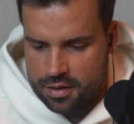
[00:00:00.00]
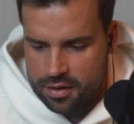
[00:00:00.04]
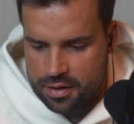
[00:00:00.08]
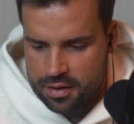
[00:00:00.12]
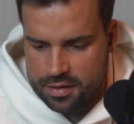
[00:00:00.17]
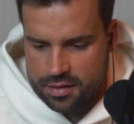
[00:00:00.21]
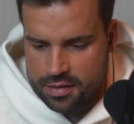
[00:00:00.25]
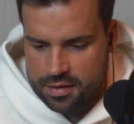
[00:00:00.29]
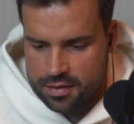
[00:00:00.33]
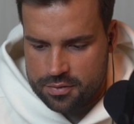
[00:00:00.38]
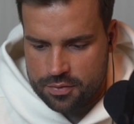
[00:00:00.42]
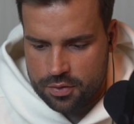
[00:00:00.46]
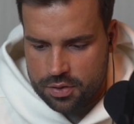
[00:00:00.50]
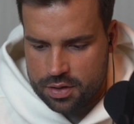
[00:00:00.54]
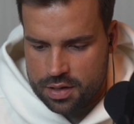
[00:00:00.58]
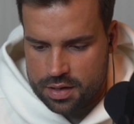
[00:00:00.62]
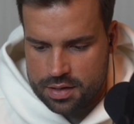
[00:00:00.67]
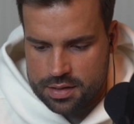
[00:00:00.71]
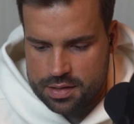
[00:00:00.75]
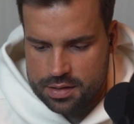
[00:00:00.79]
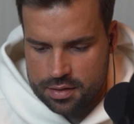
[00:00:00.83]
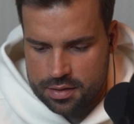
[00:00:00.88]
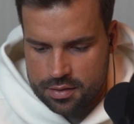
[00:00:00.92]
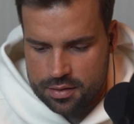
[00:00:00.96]
Es ist
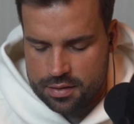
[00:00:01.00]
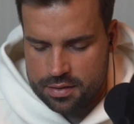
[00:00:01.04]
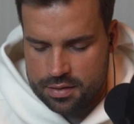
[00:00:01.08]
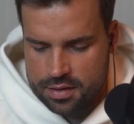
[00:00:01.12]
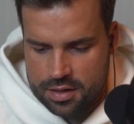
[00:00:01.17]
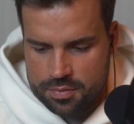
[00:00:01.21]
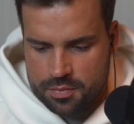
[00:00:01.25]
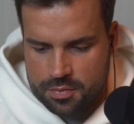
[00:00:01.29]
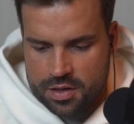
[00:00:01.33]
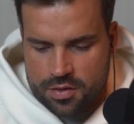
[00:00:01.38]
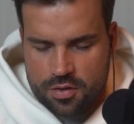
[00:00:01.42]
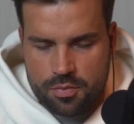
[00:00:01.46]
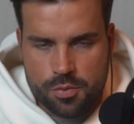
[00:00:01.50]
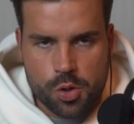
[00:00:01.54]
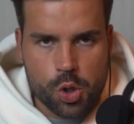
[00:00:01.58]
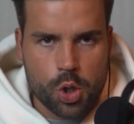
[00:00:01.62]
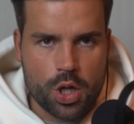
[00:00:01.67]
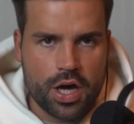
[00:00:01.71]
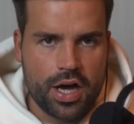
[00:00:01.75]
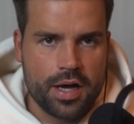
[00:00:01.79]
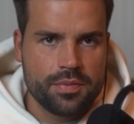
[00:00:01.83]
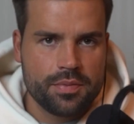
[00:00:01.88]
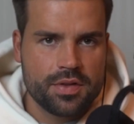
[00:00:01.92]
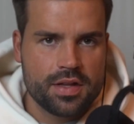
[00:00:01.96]
wirklich nicht mehr zu
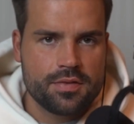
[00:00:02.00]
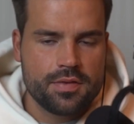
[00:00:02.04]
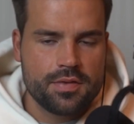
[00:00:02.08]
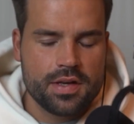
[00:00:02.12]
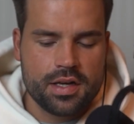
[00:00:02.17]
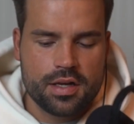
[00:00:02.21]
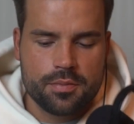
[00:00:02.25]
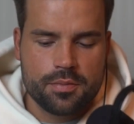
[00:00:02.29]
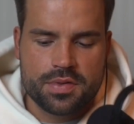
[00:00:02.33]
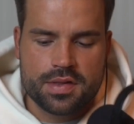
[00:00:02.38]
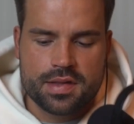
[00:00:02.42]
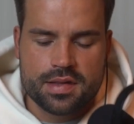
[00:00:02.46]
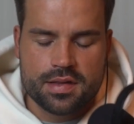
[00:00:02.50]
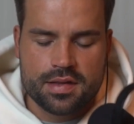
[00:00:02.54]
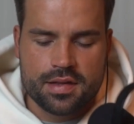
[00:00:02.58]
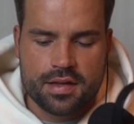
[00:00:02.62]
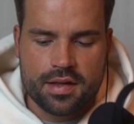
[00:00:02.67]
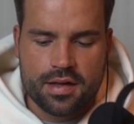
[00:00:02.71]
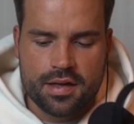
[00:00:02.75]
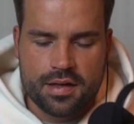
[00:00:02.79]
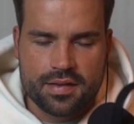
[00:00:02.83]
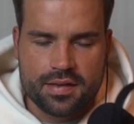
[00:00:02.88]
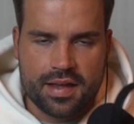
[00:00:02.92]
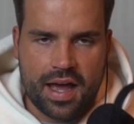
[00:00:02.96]
beschreiben. Deswegen gibt es ein
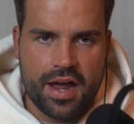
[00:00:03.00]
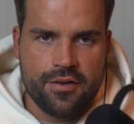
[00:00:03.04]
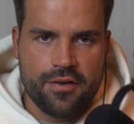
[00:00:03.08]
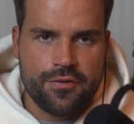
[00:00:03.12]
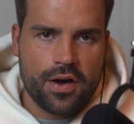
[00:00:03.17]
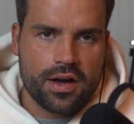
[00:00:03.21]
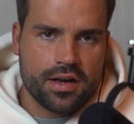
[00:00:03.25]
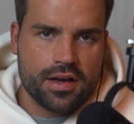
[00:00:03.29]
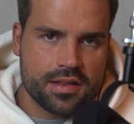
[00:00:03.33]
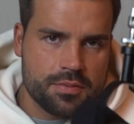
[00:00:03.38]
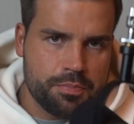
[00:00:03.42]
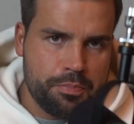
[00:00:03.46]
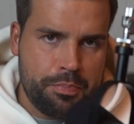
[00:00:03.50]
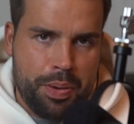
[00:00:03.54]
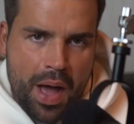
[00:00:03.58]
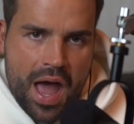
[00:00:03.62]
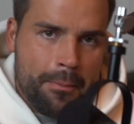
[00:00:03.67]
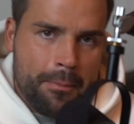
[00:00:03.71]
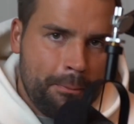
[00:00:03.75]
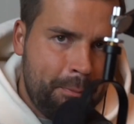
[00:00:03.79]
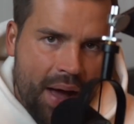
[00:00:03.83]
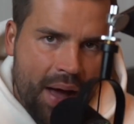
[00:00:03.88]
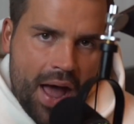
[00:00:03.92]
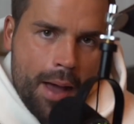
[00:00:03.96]
dreifaches
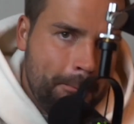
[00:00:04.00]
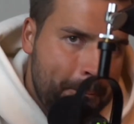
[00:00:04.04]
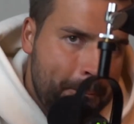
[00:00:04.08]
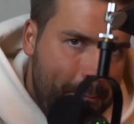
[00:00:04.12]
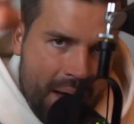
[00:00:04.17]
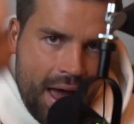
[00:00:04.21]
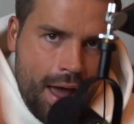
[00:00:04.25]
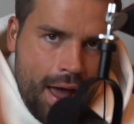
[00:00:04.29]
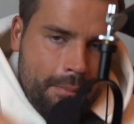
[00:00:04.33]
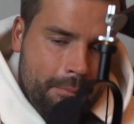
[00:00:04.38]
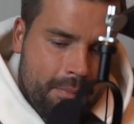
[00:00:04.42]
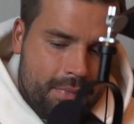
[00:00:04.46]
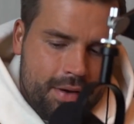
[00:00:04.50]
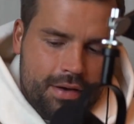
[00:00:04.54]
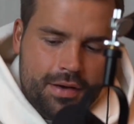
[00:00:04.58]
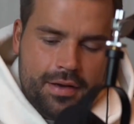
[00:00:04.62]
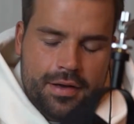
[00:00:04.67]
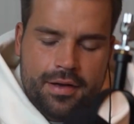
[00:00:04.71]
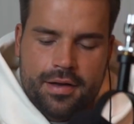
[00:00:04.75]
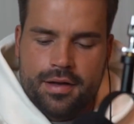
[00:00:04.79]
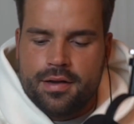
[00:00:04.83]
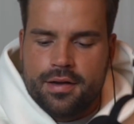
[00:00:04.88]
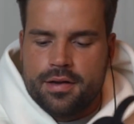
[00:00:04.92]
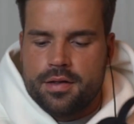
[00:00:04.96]
Bam, Bam, Bam.
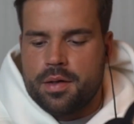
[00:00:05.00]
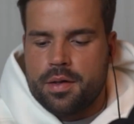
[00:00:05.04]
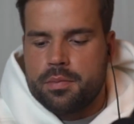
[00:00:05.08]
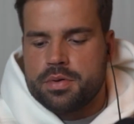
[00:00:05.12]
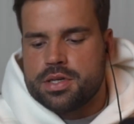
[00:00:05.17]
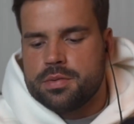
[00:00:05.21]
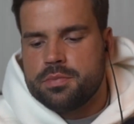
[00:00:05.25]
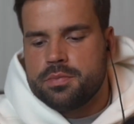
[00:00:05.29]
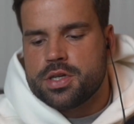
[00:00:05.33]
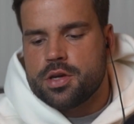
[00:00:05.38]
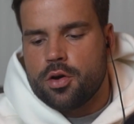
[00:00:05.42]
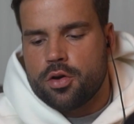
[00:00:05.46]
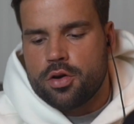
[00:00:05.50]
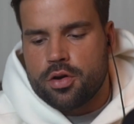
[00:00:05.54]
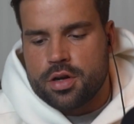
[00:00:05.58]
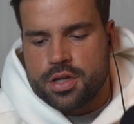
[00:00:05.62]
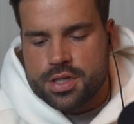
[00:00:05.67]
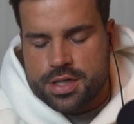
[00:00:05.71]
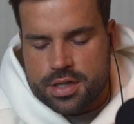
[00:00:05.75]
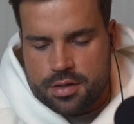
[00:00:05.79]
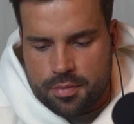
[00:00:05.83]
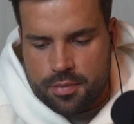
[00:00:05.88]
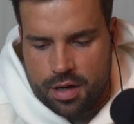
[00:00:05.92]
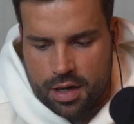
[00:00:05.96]
Habe ich nämlich auch noch
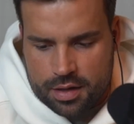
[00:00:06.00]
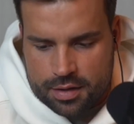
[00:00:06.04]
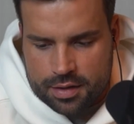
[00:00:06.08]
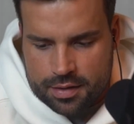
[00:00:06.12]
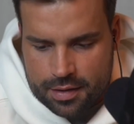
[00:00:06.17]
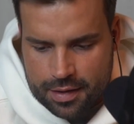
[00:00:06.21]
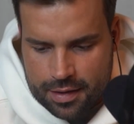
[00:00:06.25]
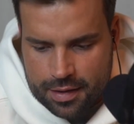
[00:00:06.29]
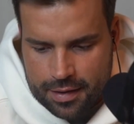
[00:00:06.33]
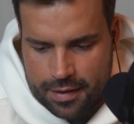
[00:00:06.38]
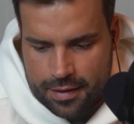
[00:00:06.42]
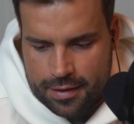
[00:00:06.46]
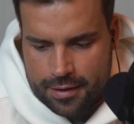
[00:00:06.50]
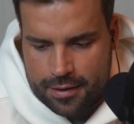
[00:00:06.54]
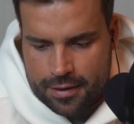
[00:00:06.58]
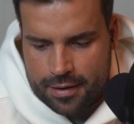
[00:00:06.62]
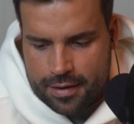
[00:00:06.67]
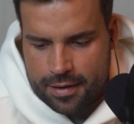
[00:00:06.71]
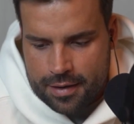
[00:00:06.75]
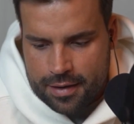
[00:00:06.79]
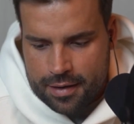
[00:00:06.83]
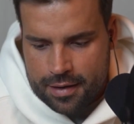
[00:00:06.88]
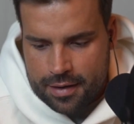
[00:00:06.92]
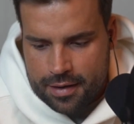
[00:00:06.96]
nicht gemacht.
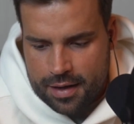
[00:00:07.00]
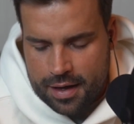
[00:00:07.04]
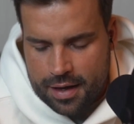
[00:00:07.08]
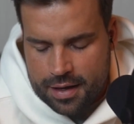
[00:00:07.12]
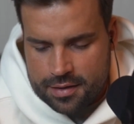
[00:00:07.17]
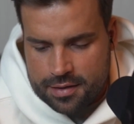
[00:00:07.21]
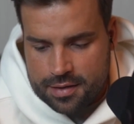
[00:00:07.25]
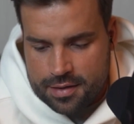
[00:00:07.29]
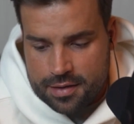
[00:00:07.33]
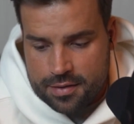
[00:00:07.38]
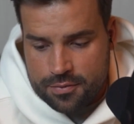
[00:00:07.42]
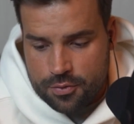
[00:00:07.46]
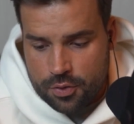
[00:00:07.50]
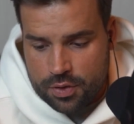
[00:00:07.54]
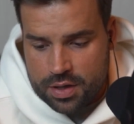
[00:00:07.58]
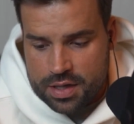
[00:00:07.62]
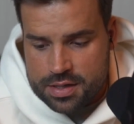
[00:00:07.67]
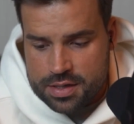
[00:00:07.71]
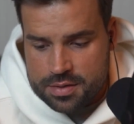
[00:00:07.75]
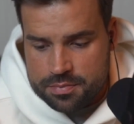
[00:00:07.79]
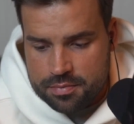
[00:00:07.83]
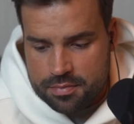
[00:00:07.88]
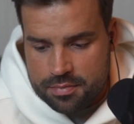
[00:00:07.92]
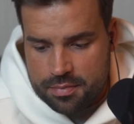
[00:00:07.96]
Ey, es ist
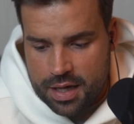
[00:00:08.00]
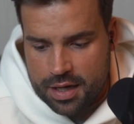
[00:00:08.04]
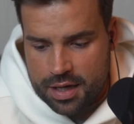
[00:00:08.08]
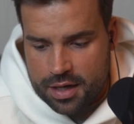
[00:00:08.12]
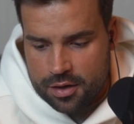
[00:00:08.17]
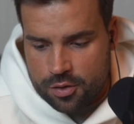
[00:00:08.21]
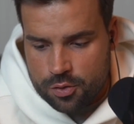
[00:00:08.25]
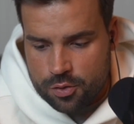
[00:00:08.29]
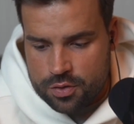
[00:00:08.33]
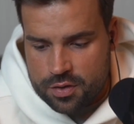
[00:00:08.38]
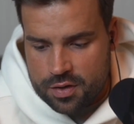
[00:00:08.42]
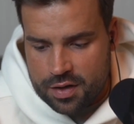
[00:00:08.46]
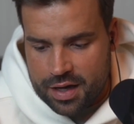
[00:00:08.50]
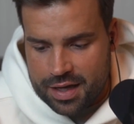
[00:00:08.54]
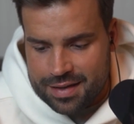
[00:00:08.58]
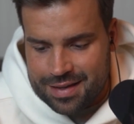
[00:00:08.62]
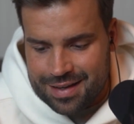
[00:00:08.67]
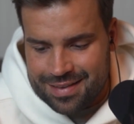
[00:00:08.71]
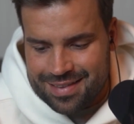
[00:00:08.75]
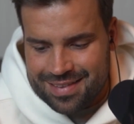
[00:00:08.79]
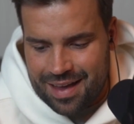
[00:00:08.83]
wirklich mega groß, Alter.